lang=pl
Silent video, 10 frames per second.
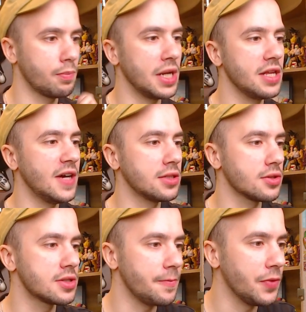Pani
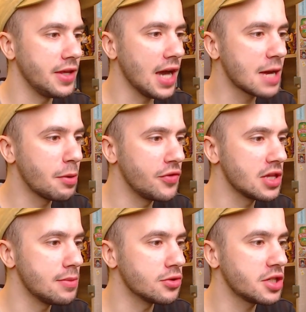Wados, jak
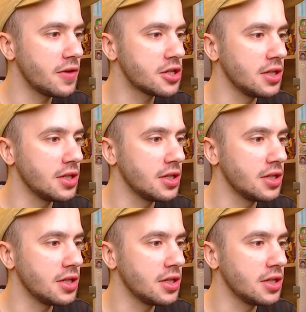powinienem używać